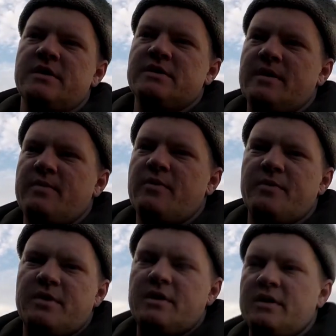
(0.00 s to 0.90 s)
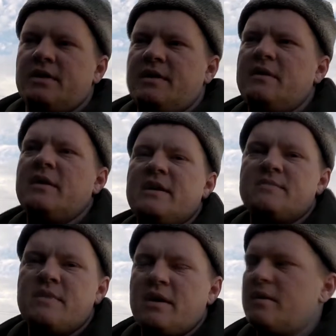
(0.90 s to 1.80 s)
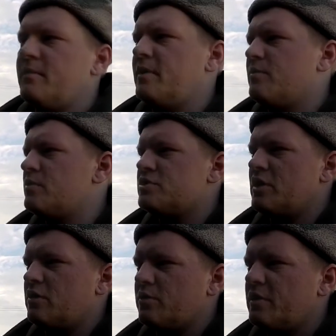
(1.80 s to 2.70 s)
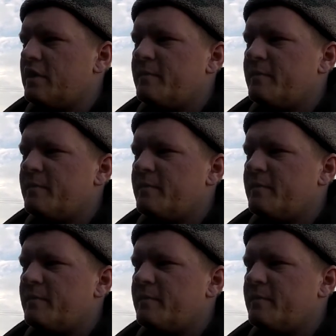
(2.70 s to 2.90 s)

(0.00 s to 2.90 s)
запомните размеры и можете округлить.